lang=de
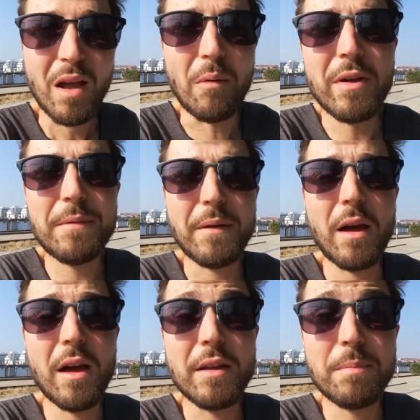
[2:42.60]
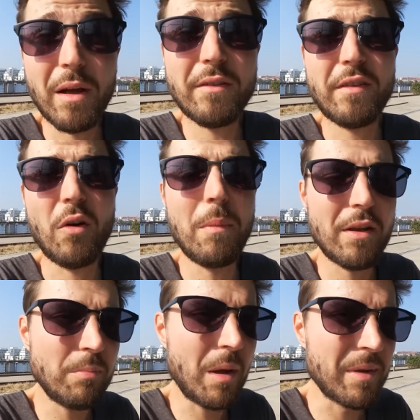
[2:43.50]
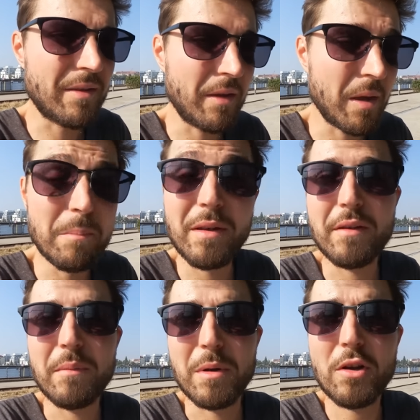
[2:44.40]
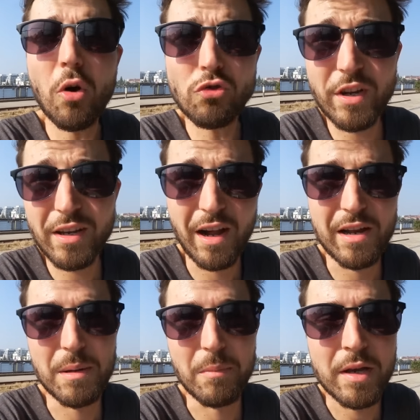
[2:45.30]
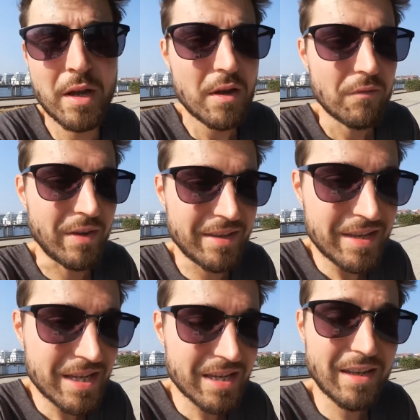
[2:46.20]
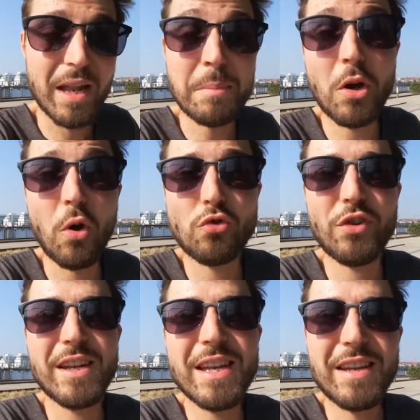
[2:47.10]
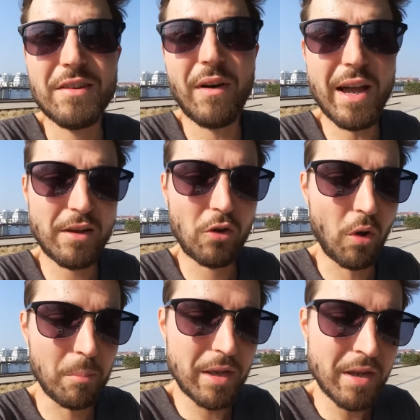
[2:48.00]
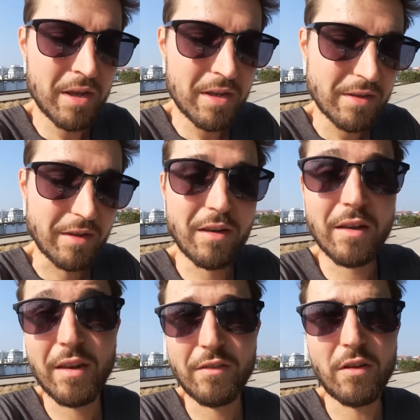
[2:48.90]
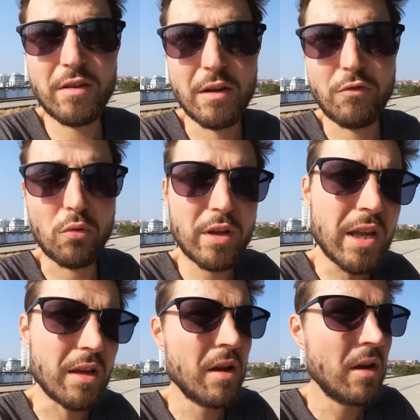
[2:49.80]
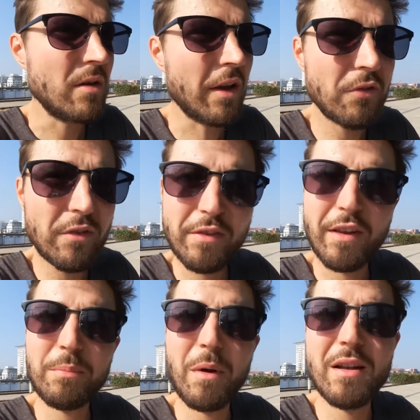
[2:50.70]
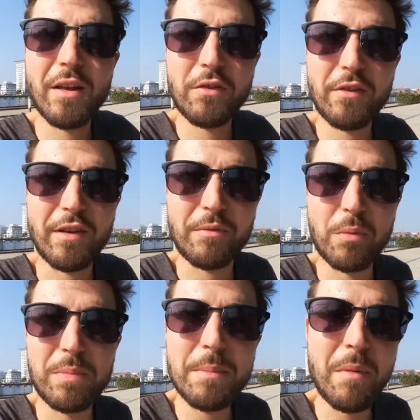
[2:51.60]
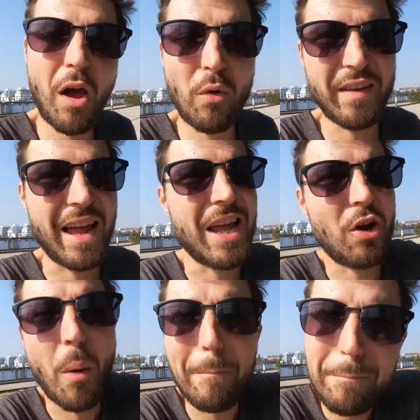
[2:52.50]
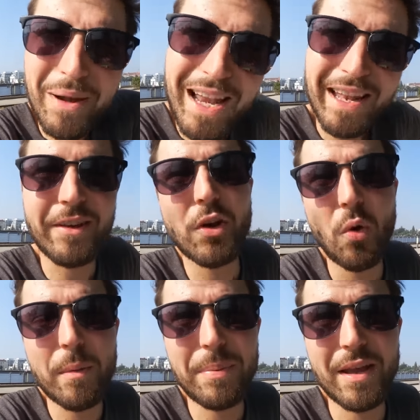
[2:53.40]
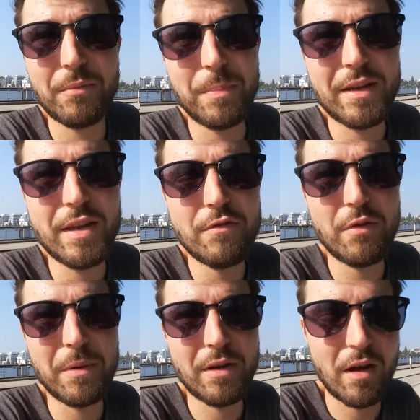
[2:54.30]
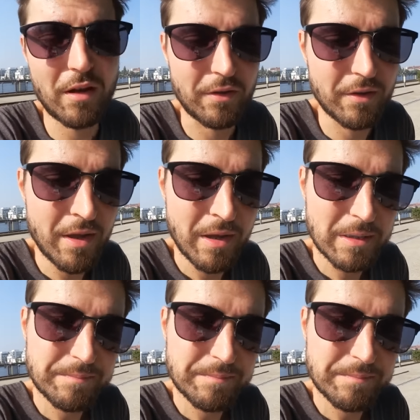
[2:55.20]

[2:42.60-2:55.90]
Aber ich, äh, ich mache das auch manchmal mit, äh, mit, mit Coaching-Teilnehmern. Wenn die in einem Coaching nicht weiterkommen, dann, dann sage ich einfach, okay, lass uns das mal, lass uns das Problem mal aus einer komplett neuen Perspektive betrachten.